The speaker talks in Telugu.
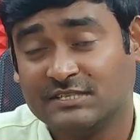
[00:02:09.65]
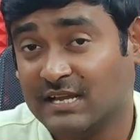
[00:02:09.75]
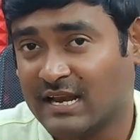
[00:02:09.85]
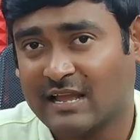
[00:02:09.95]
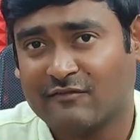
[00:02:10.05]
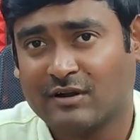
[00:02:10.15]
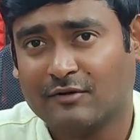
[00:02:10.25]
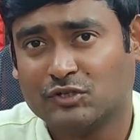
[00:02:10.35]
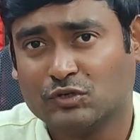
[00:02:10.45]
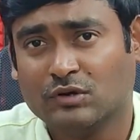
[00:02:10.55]
సిఆర్ఐఎఫ్
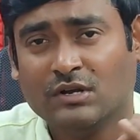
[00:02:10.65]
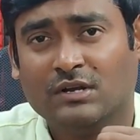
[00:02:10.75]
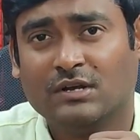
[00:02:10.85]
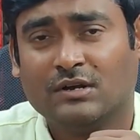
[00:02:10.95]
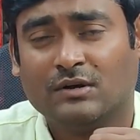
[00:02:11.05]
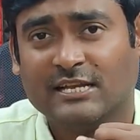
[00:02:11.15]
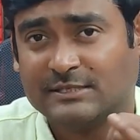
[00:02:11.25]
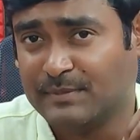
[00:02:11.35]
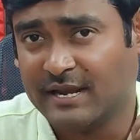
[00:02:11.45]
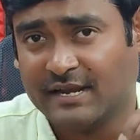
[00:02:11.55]
కావచ్చు
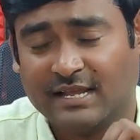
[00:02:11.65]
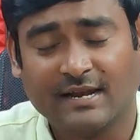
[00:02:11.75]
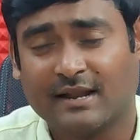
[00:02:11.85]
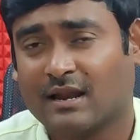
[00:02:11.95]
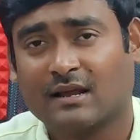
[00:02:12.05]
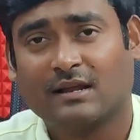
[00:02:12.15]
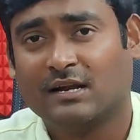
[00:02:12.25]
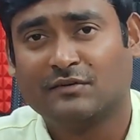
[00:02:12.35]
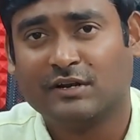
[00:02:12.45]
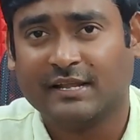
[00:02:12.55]
ఎక్స్పీరియన్స్ ఇలా నాలుగు
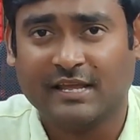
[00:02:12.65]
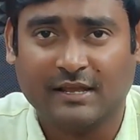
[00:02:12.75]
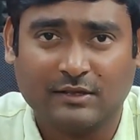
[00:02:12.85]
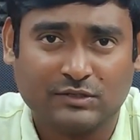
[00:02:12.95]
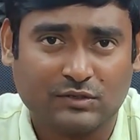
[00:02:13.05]
రకాలైనటువంటి